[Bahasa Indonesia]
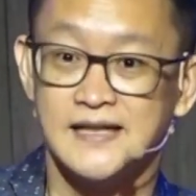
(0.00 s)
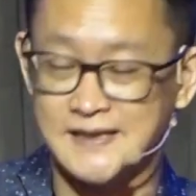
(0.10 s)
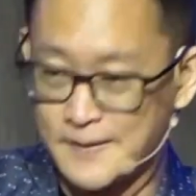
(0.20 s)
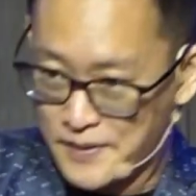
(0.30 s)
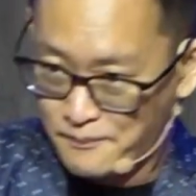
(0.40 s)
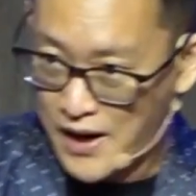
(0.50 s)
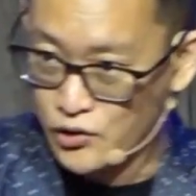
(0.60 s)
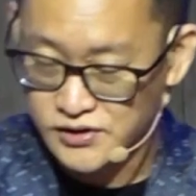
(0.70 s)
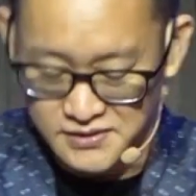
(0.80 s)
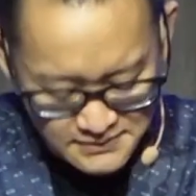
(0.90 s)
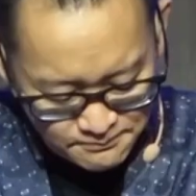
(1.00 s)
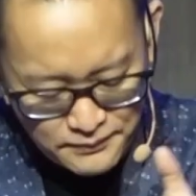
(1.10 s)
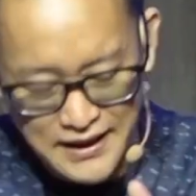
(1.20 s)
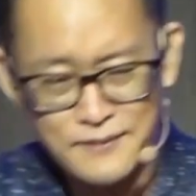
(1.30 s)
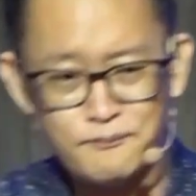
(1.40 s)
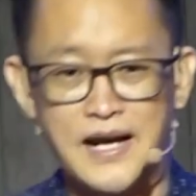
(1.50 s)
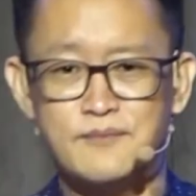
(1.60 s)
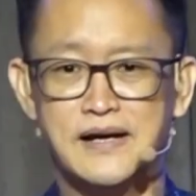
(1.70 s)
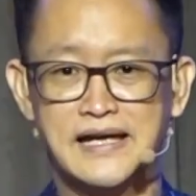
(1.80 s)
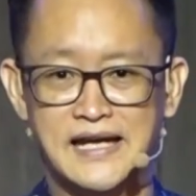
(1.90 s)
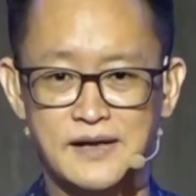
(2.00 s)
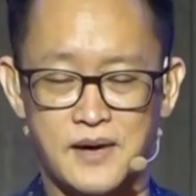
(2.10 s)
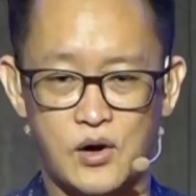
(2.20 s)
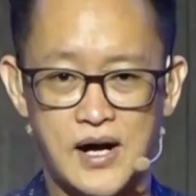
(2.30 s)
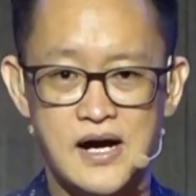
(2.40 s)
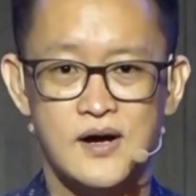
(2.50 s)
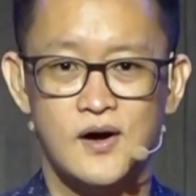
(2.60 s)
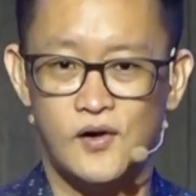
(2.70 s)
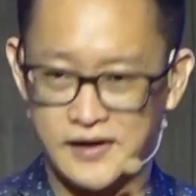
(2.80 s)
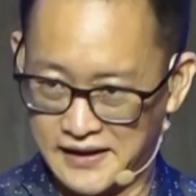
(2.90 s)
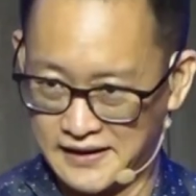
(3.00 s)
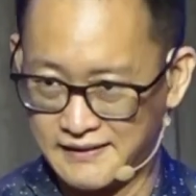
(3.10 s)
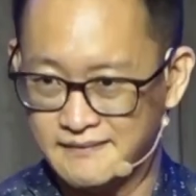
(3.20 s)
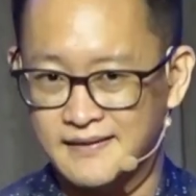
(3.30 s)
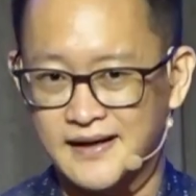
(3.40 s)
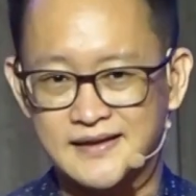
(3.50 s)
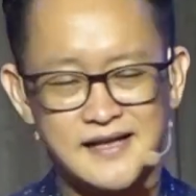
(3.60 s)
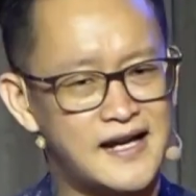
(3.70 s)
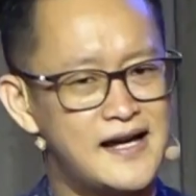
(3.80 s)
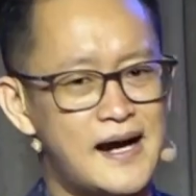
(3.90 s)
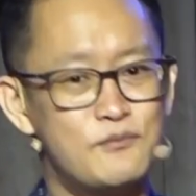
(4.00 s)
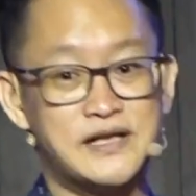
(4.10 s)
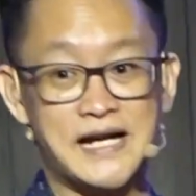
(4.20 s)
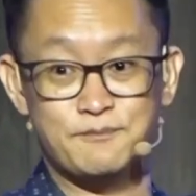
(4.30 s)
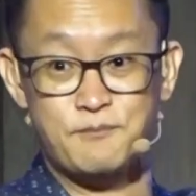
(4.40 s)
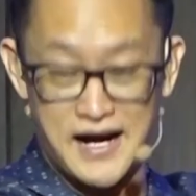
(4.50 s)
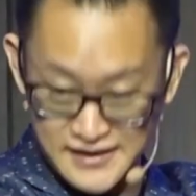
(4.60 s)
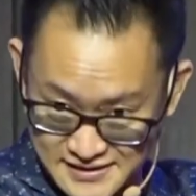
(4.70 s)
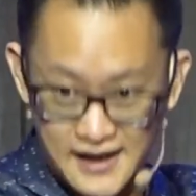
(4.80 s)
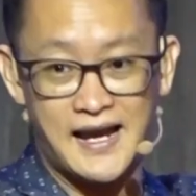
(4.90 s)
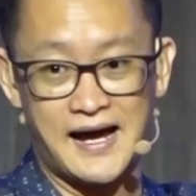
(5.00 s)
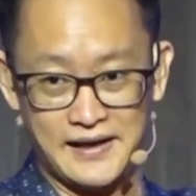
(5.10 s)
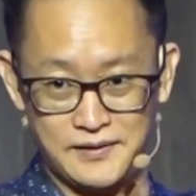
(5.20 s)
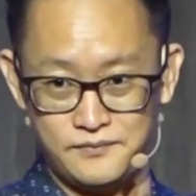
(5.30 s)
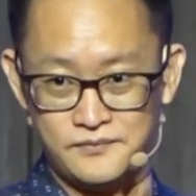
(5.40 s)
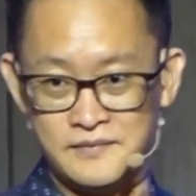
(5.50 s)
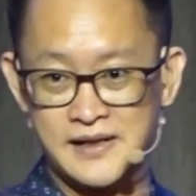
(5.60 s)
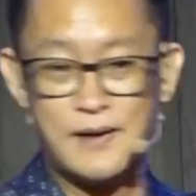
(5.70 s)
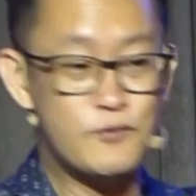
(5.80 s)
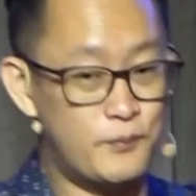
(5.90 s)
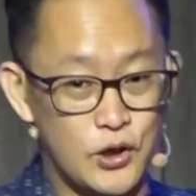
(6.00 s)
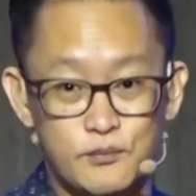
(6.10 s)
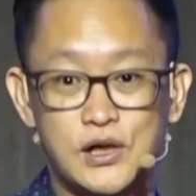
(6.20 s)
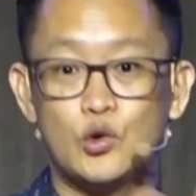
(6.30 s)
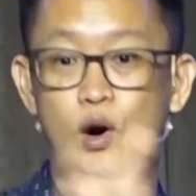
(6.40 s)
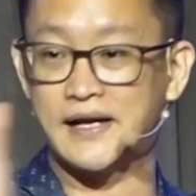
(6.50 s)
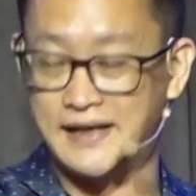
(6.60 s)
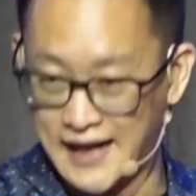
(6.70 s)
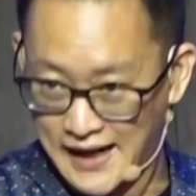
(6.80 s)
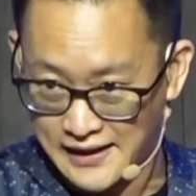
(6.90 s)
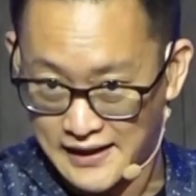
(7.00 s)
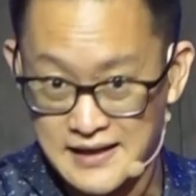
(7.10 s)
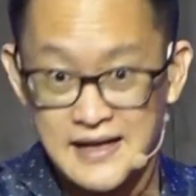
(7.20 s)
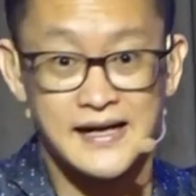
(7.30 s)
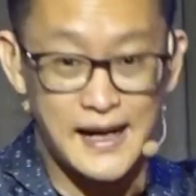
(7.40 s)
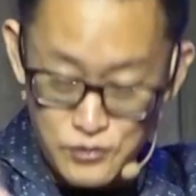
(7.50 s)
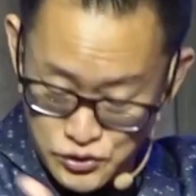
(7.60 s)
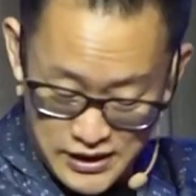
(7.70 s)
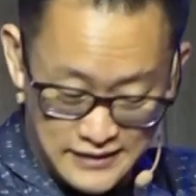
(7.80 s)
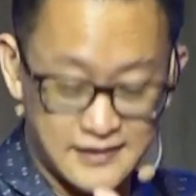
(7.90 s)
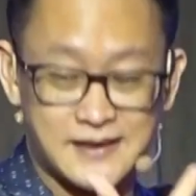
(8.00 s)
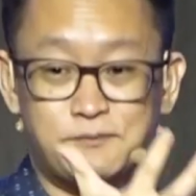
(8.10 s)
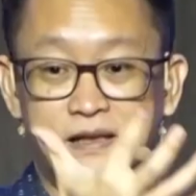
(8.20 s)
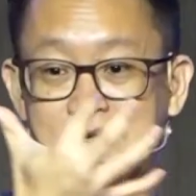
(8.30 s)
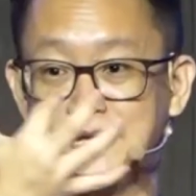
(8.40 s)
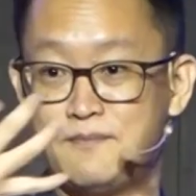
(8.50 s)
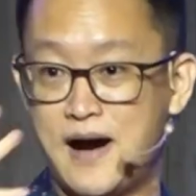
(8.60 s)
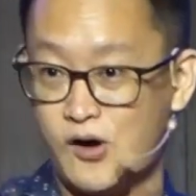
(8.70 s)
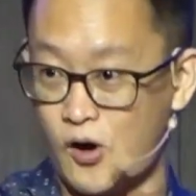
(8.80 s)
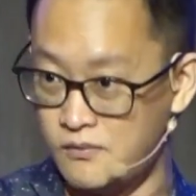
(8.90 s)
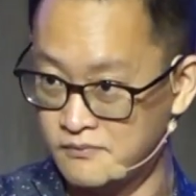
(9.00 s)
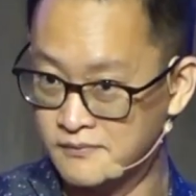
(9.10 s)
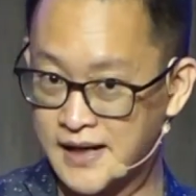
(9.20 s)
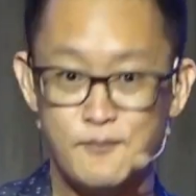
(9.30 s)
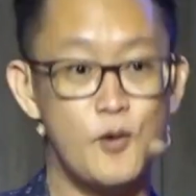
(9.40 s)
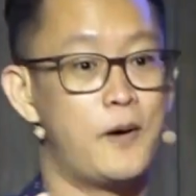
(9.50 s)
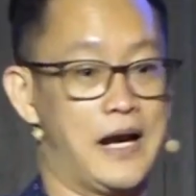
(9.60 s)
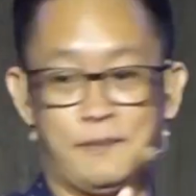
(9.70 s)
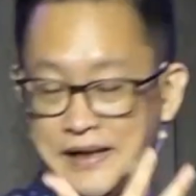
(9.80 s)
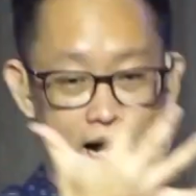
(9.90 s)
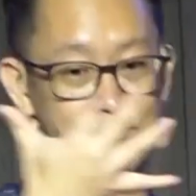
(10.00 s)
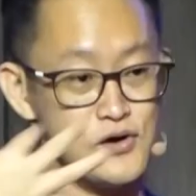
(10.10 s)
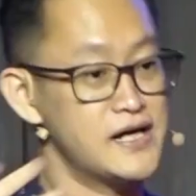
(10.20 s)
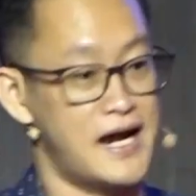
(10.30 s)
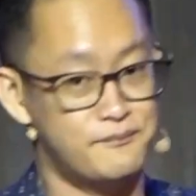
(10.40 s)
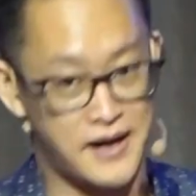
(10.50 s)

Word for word: Tetapi Paulus pelan-pelan menggiring bahwa oke, okay, katakanlah kamu dari bangsa lain, kamu belum keluarga Allah, kamu juga tetap diterima kok kamu boleh bergabung dengan